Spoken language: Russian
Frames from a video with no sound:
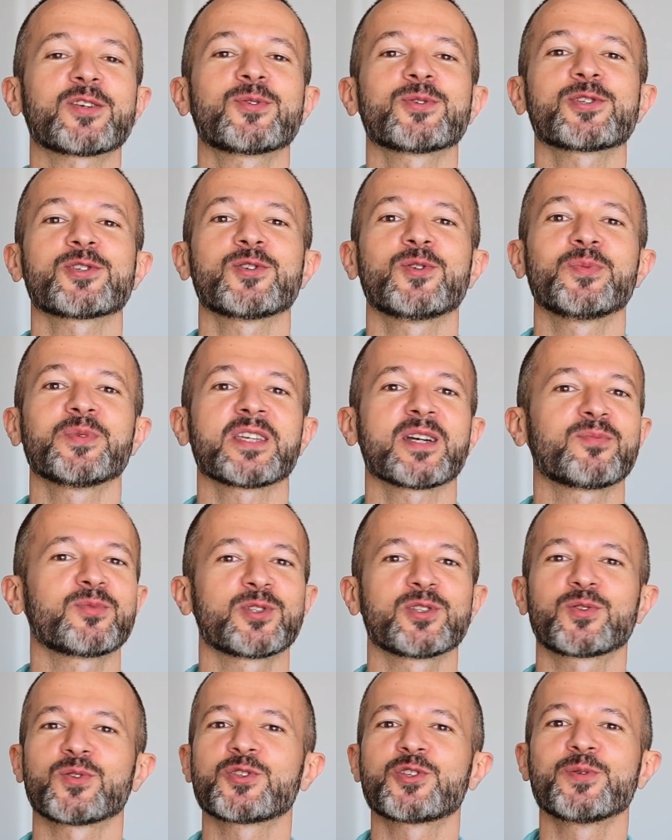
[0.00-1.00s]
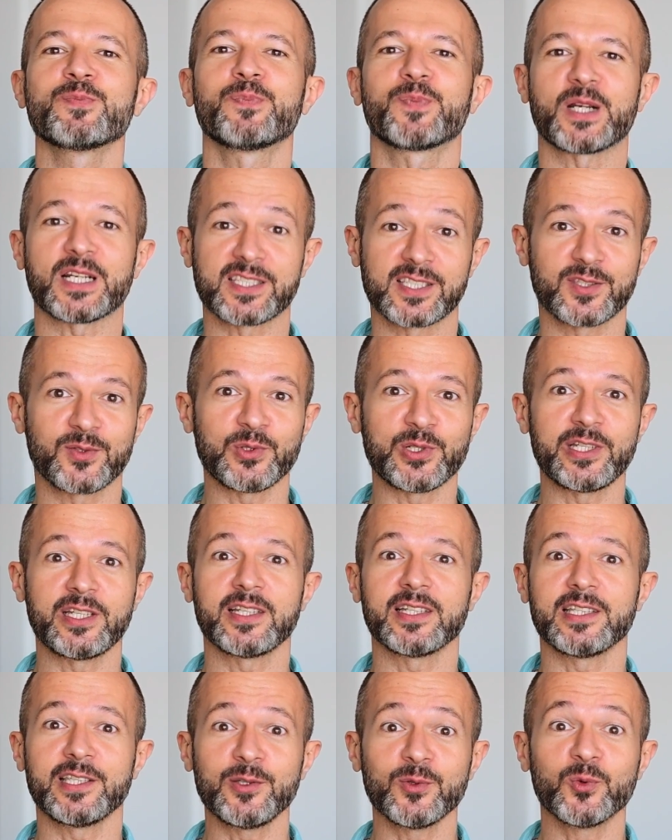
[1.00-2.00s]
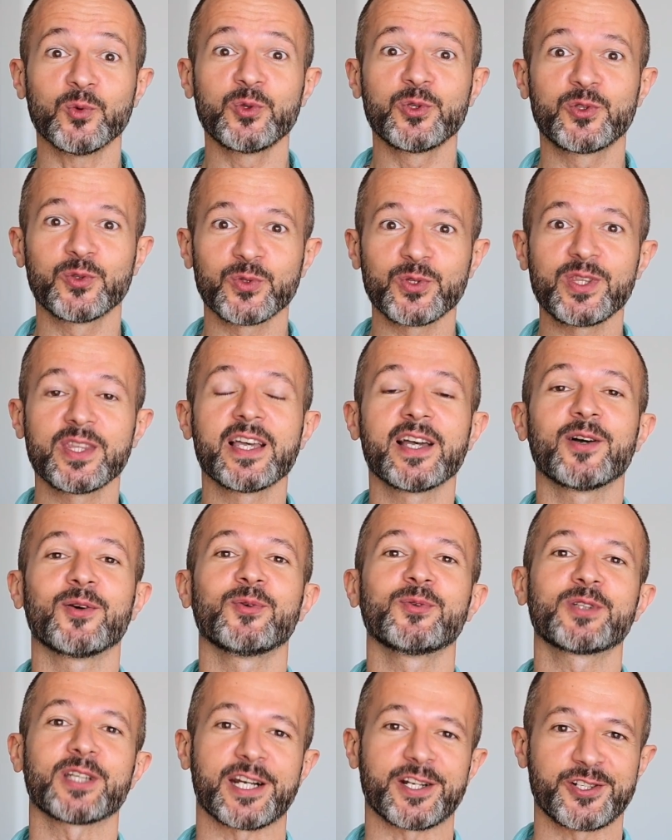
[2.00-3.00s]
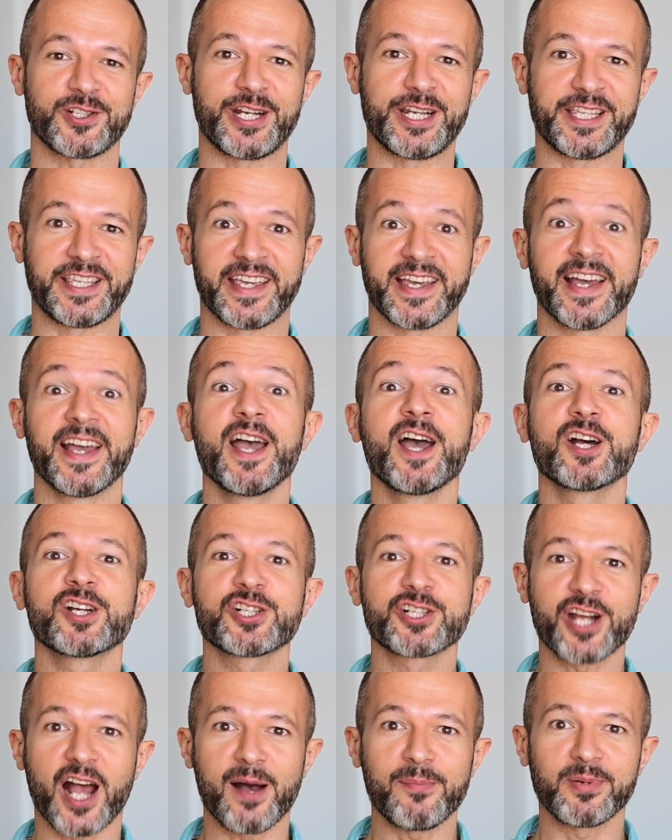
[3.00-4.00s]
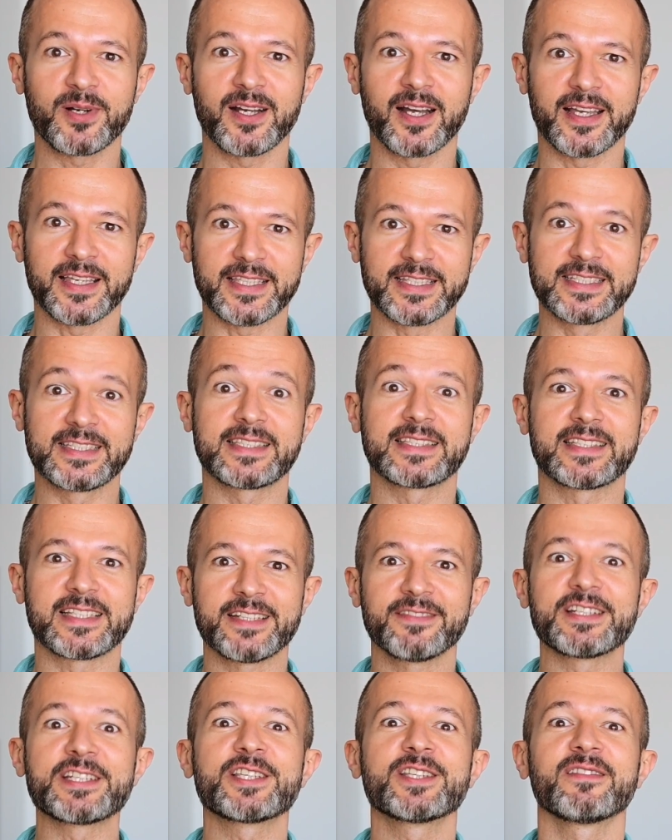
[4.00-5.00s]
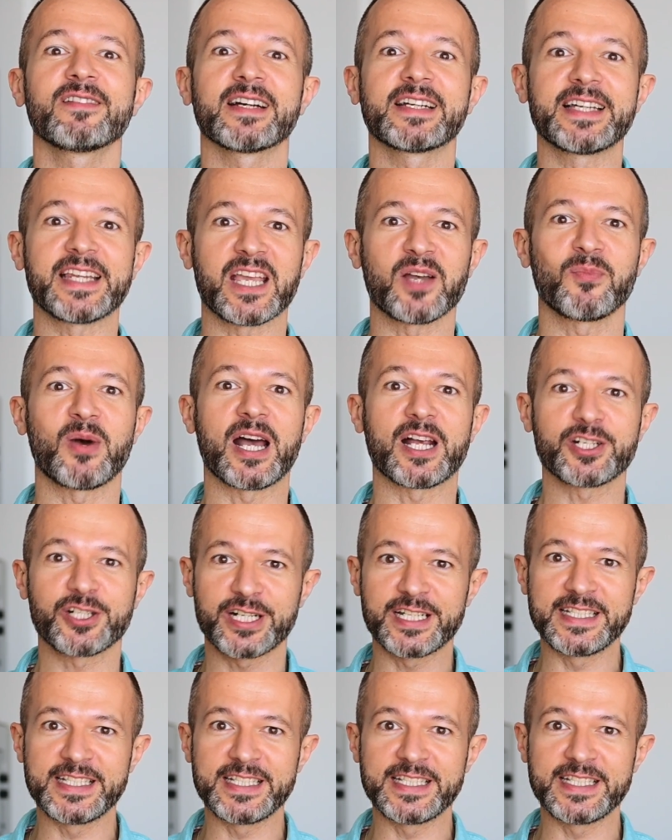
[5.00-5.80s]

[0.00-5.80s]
Сверху же у меня будет очень простое и уютное украшение. Шапка из сливочного крема